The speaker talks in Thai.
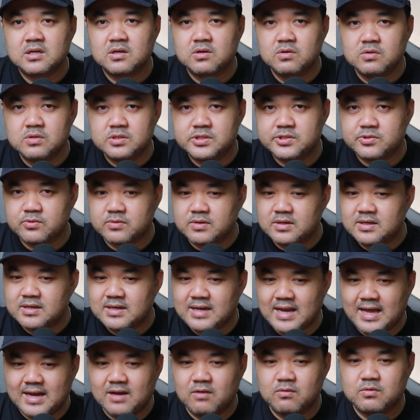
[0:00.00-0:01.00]
ขึ้นสุด
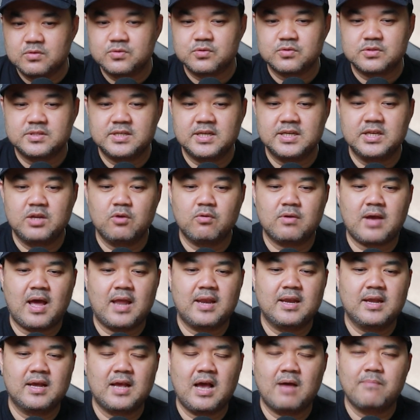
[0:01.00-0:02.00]
และลงสุดเช่นเดียวกัน
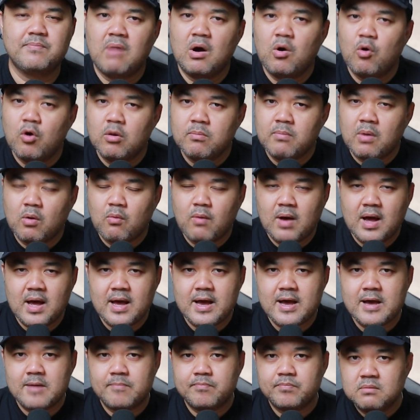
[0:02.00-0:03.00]
นะครับ บางคนบอกว่า
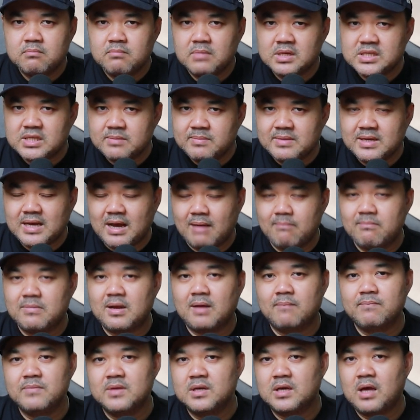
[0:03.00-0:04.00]
มันจะมีคำ
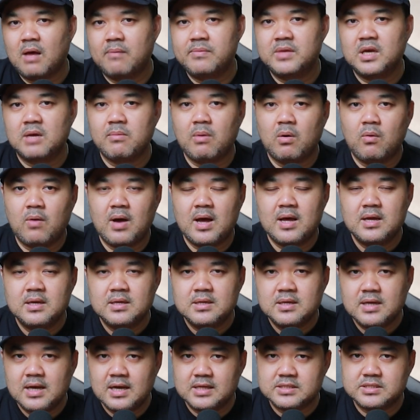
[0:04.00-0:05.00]
คำหนึ่งครับที่เขาบอกว่า
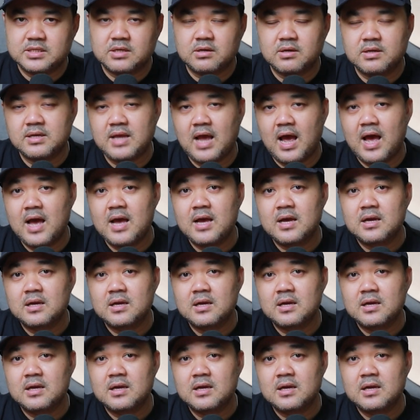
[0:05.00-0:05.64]
อัจฉริยะ